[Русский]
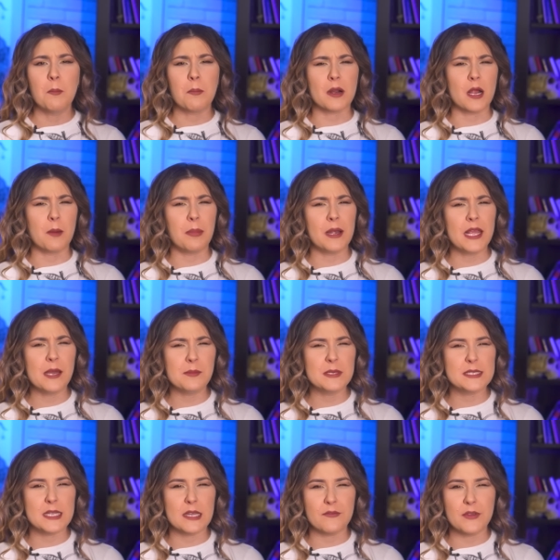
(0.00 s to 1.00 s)

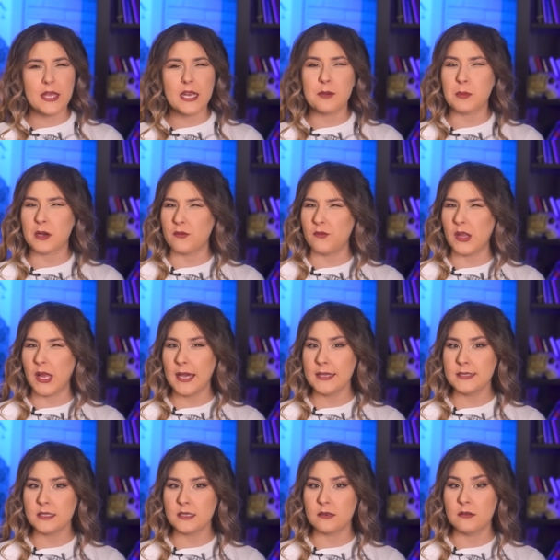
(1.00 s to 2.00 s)
Проблемы с доверием к
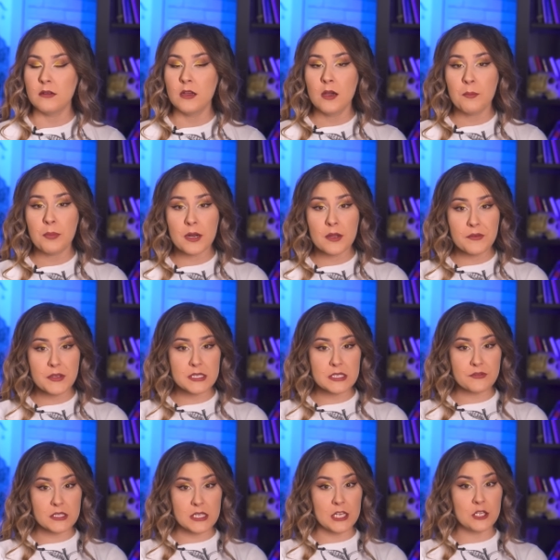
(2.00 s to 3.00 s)
власти?
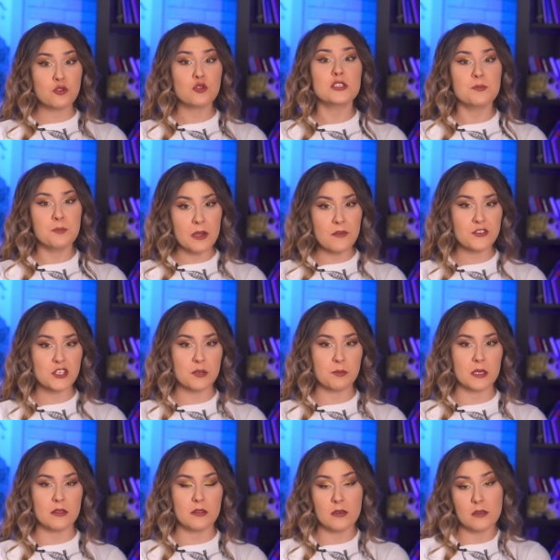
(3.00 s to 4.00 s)
Проведи встречу с
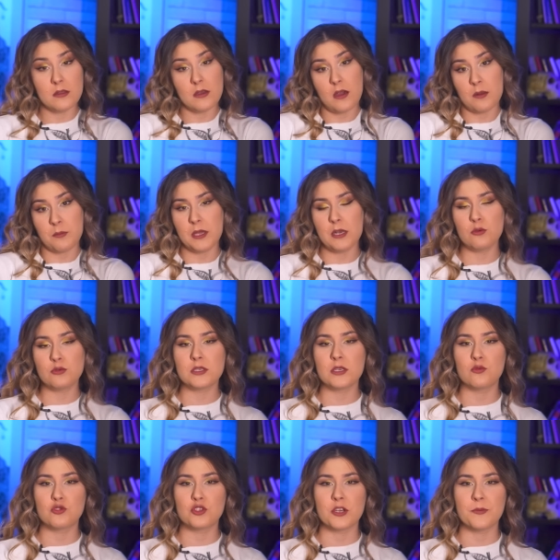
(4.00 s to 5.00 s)
бывшими, да накорми
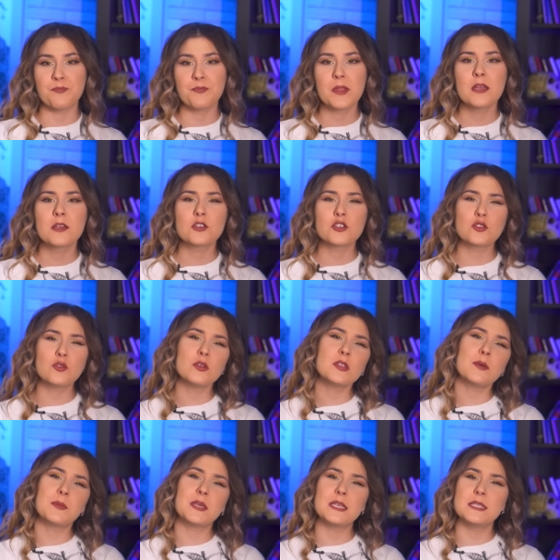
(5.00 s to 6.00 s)
людей уже. Что
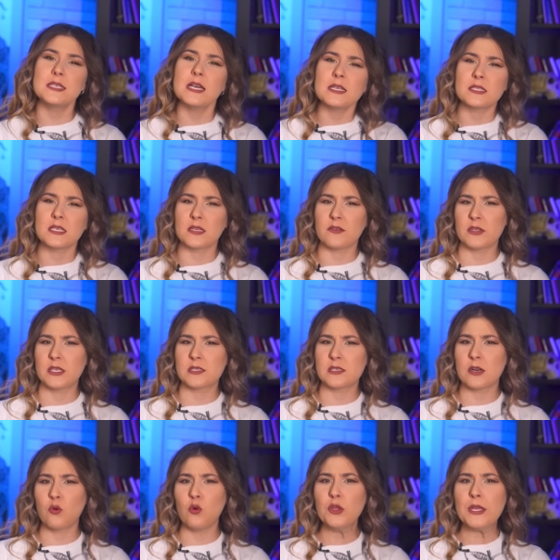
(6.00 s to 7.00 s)
там едят с этого
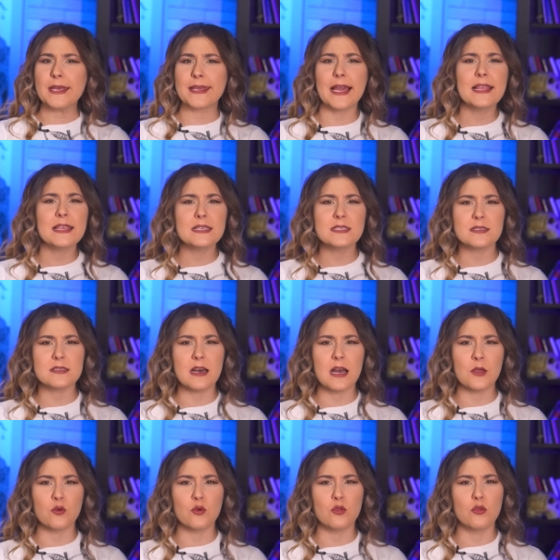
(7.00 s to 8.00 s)
Достаркона, я не
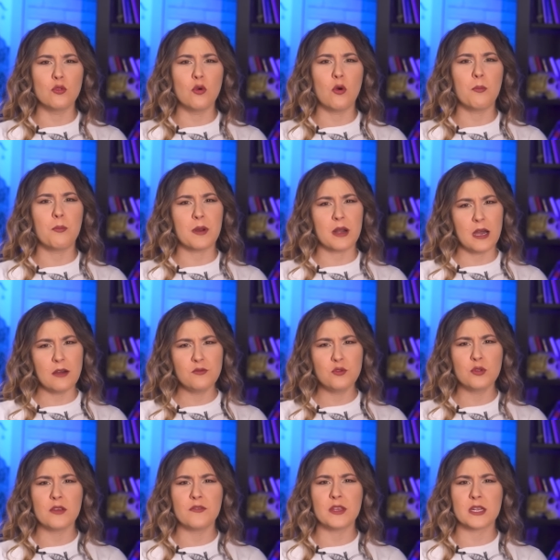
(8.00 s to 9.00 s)
знаю, но
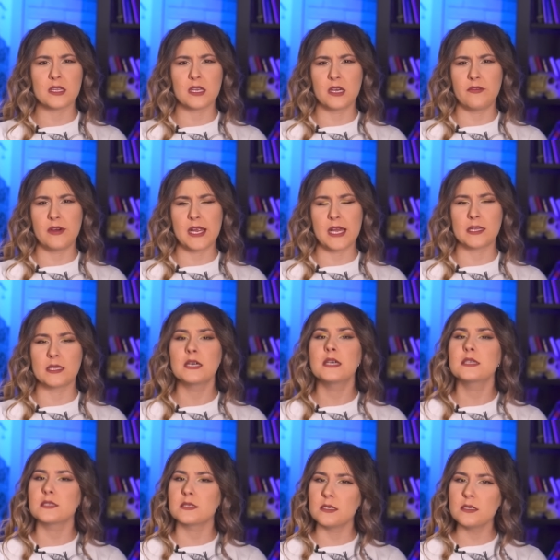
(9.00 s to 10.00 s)
правду, наверное, говорят,
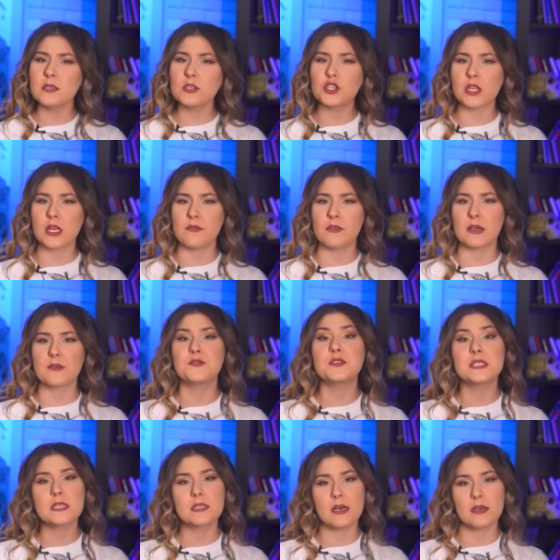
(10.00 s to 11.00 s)
сытый человек
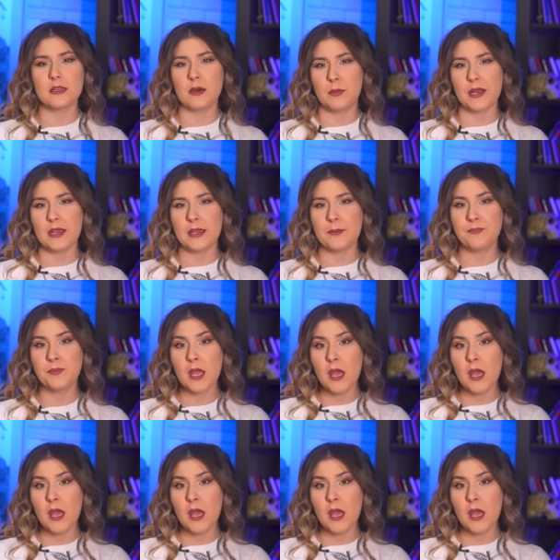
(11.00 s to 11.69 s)
всегда добрее.